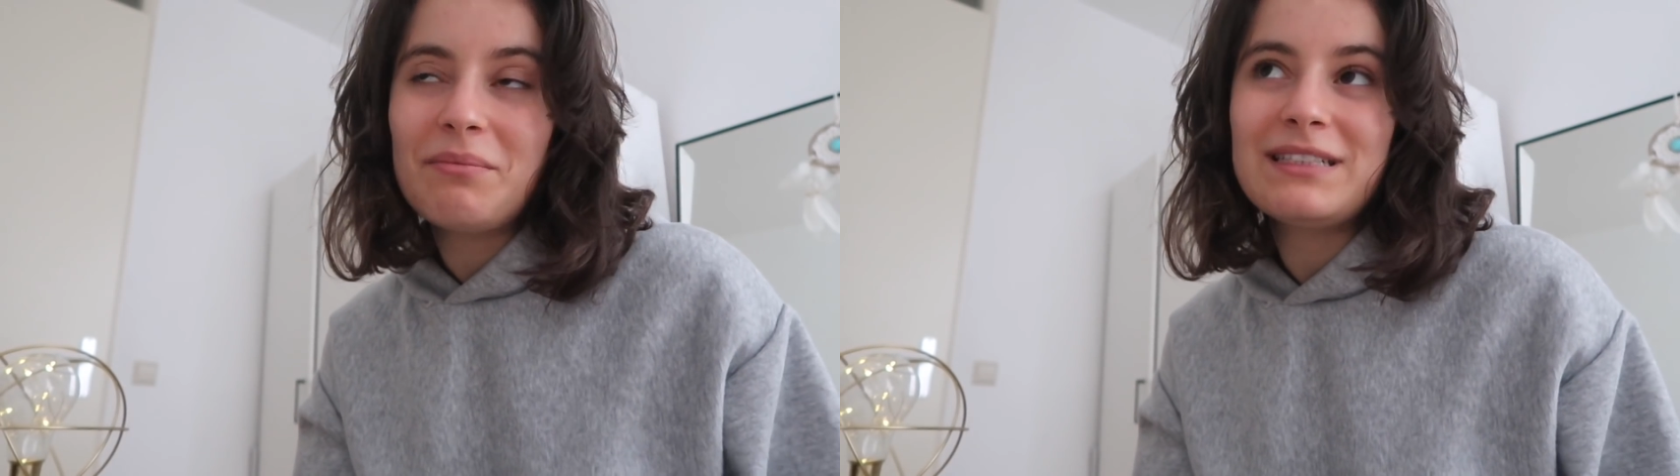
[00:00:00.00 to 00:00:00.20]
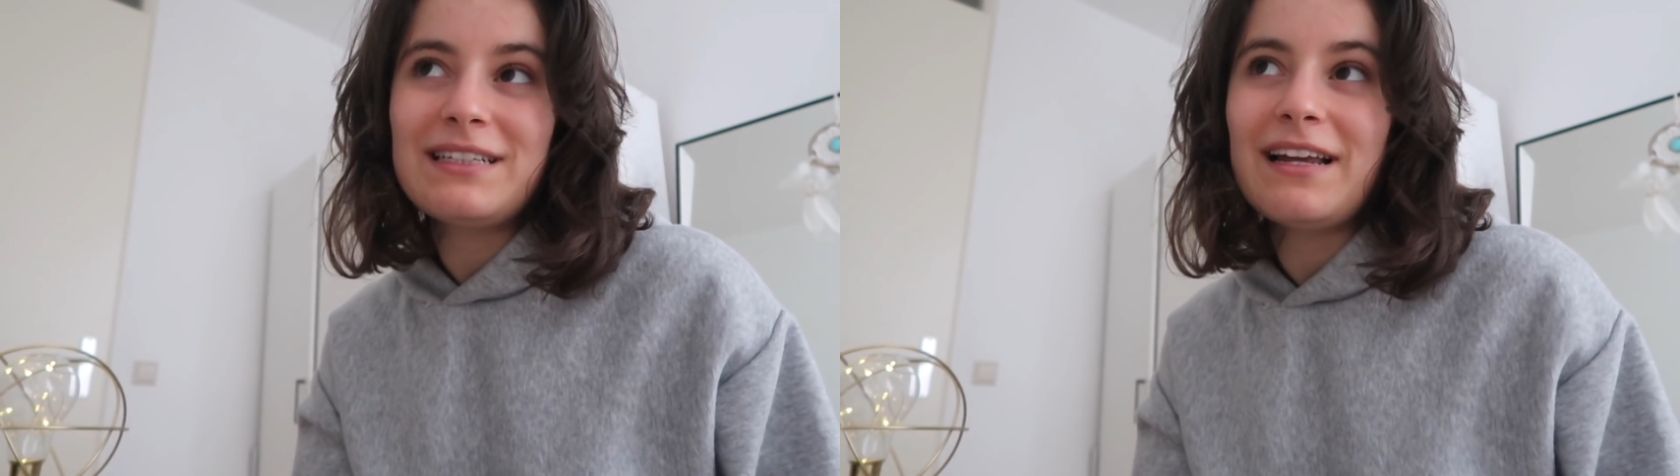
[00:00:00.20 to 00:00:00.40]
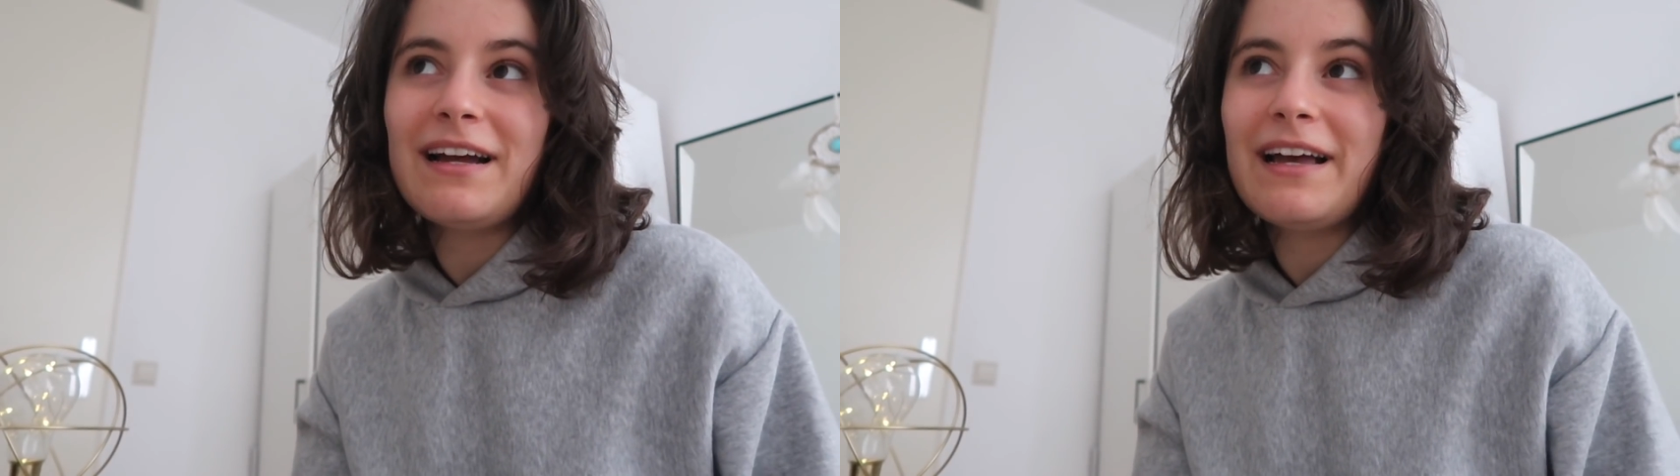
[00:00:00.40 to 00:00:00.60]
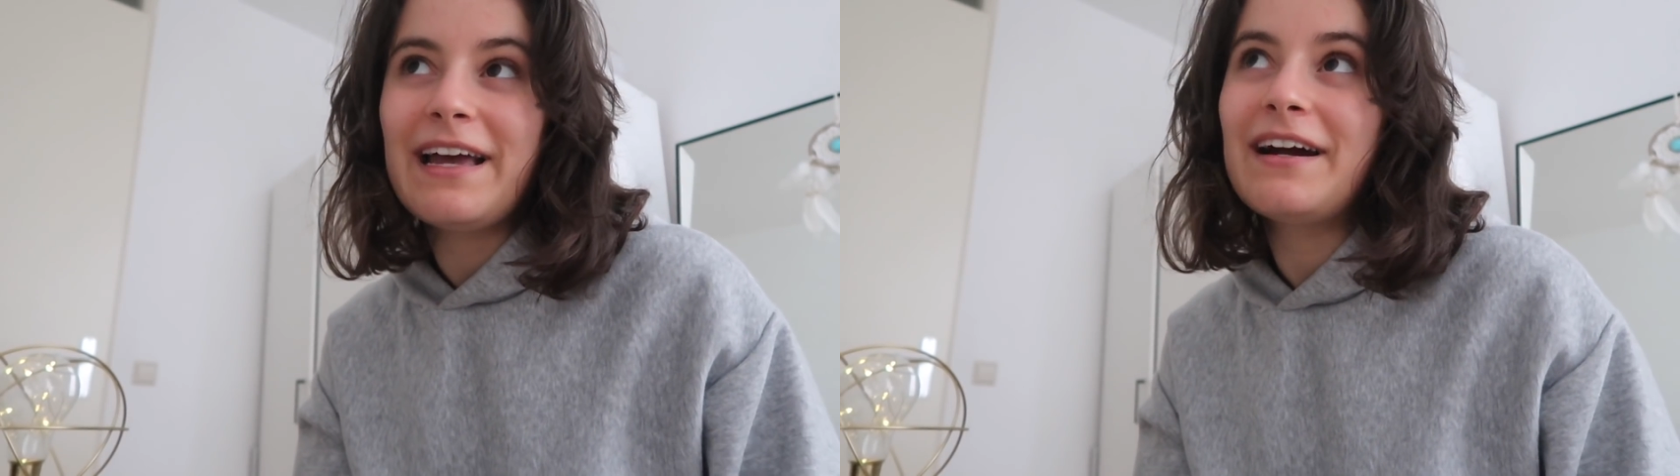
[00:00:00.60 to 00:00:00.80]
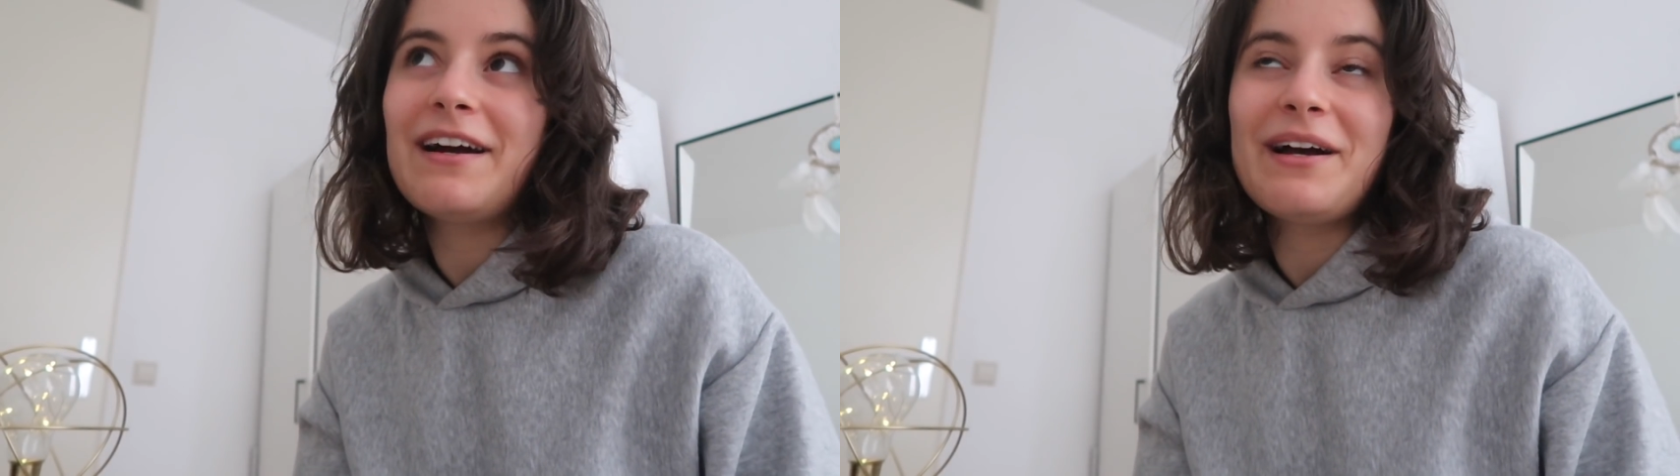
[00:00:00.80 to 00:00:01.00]
Mesela
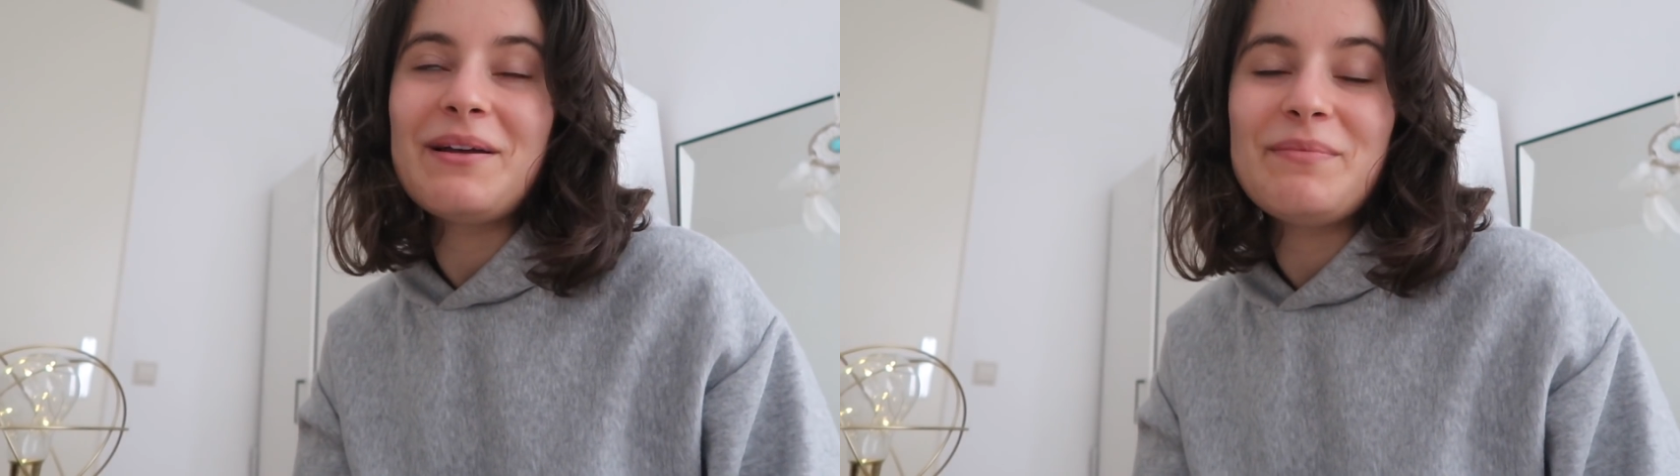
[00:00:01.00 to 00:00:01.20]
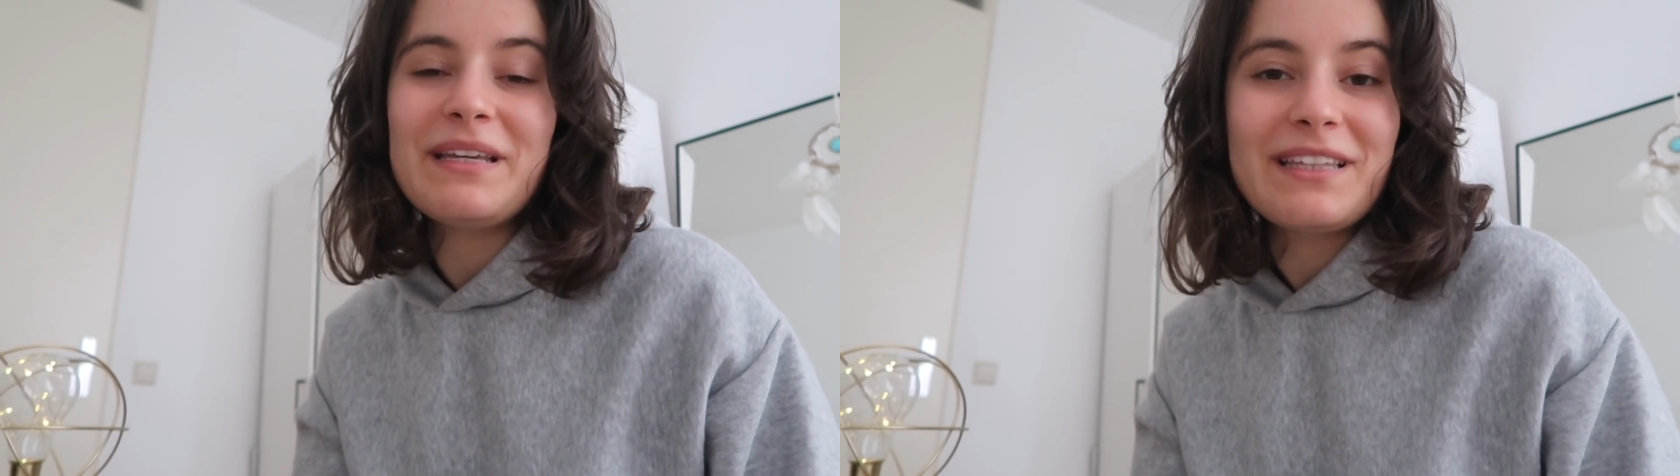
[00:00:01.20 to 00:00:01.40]
her ay bir